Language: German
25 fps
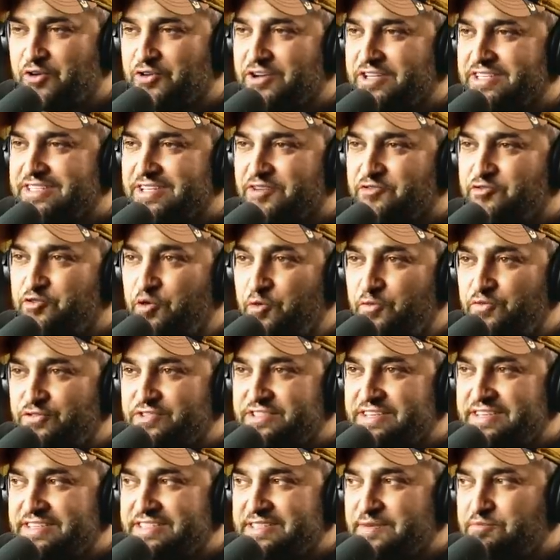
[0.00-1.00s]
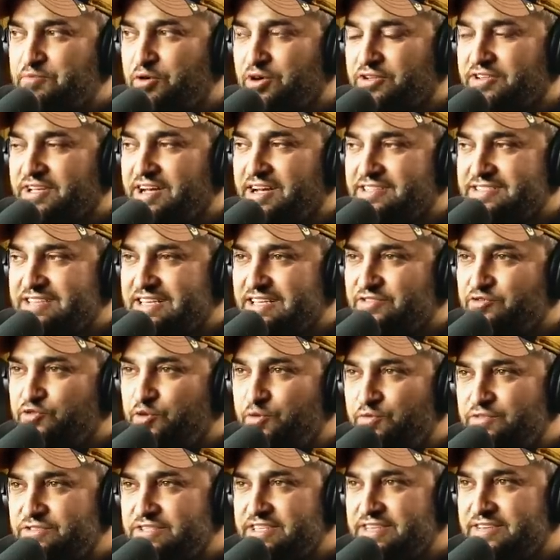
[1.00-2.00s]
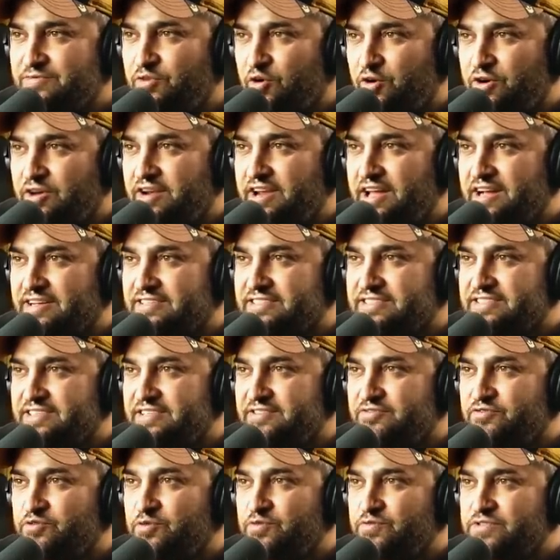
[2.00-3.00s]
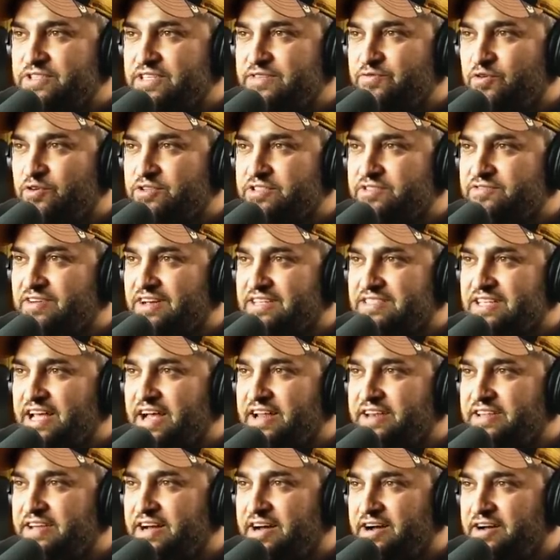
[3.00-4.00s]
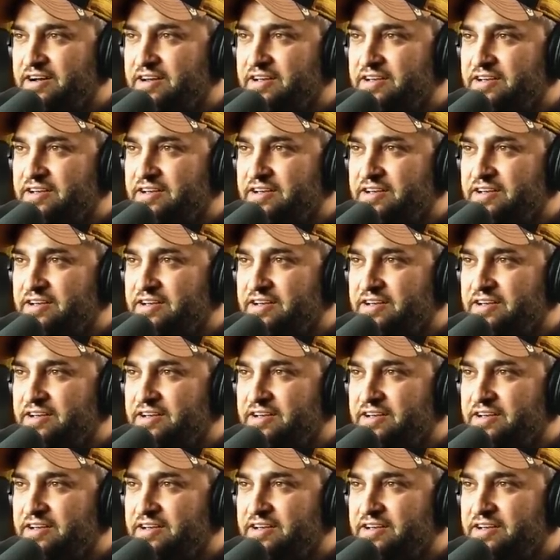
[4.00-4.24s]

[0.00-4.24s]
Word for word: und es ist der 50. Podcast. Das heißt, 50 Wochen lang sind 50 Wochen sind fast ein Jahr.